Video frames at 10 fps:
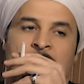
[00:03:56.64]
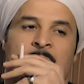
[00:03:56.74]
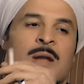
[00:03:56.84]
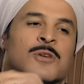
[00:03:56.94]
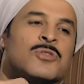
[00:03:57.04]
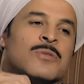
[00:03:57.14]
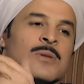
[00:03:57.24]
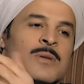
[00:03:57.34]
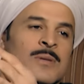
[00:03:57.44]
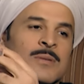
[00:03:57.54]
انا الشوف
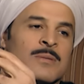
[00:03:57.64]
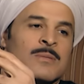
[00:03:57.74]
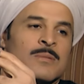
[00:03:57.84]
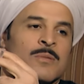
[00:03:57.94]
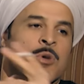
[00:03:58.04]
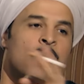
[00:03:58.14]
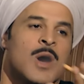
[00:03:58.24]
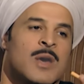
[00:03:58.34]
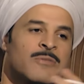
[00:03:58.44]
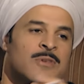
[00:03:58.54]
وهو
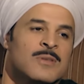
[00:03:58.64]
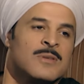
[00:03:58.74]
عارف